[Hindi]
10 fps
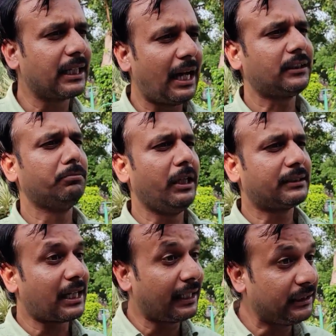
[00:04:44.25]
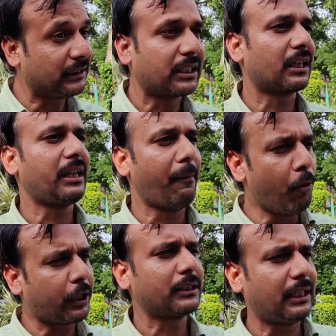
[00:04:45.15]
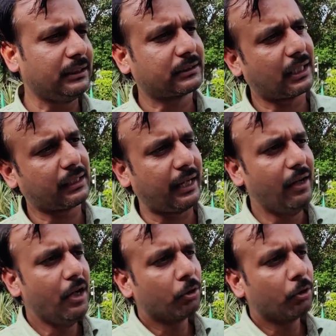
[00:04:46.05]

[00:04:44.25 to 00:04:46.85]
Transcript: जांच में साजिश करता है मुख्य साजिश करता है